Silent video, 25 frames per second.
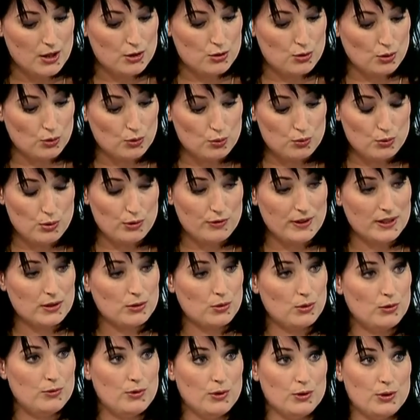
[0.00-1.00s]
surtout le
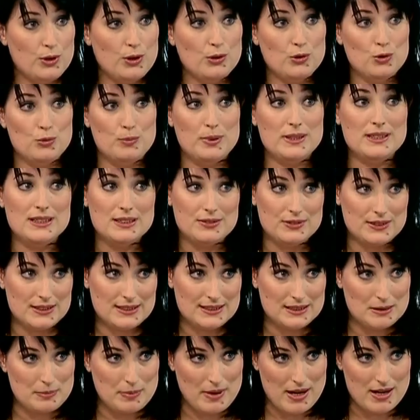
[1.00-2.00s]
fait que le vendeur ne
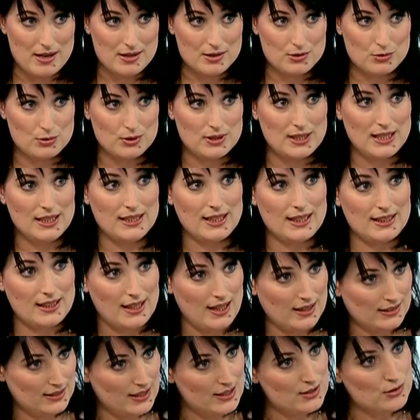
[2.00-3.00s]
bénéficie pas du délai de
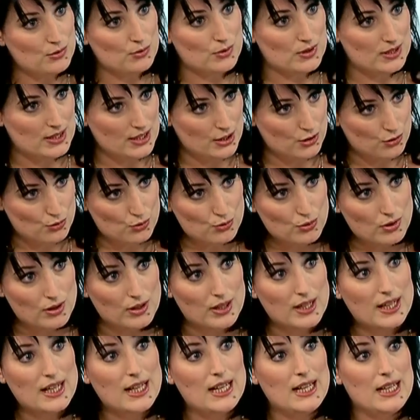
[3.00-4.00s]
rétractation de 7
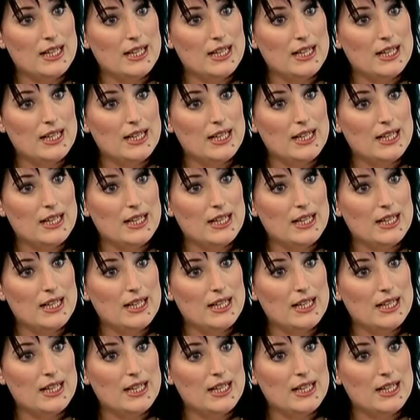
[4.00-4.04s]
jours.